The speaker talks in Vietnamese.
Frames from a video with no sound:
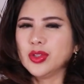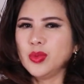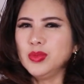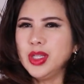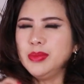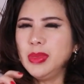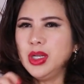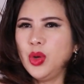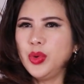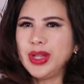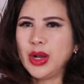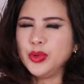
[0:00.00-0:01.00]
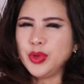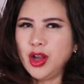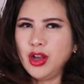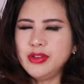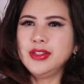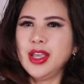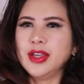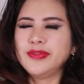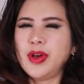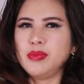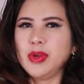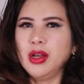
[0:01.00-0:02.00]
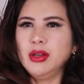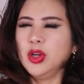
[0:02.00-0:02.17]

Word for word: Tụng Liên mới lôi đầu nó về phòng nó